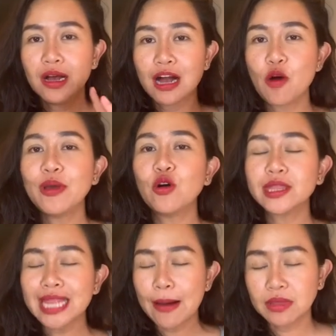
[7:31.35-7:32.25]
เขาไม่คน
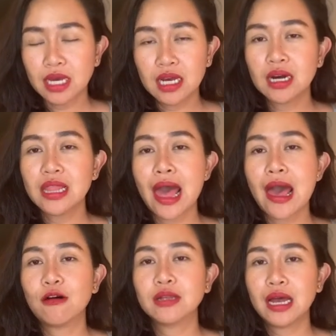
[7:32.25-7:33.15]
ตามเยอะๆแล้
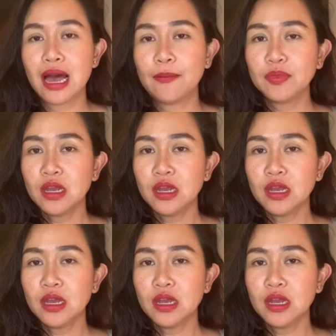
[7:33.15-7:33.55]
วนะคะ